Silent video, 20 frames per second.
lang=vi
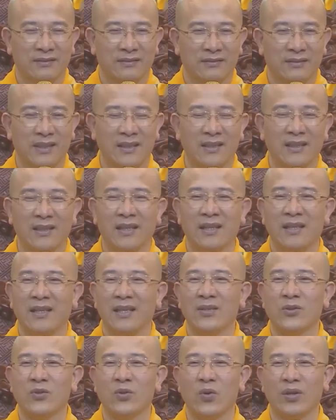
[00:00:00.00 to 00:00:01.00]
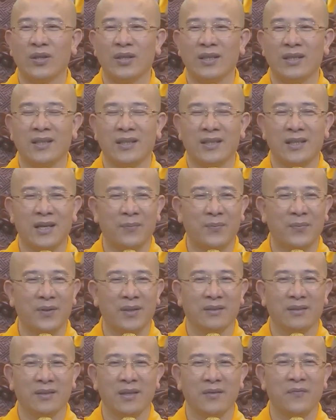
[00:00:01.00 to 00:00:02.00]
Đến chùa thì để gặp được
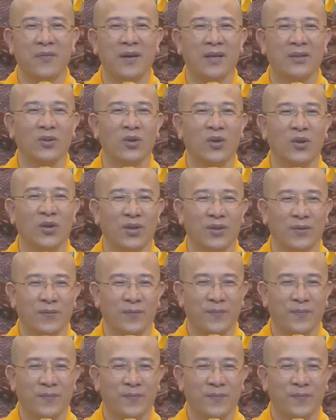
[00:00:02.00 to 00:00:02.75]
tượng Phật thôi.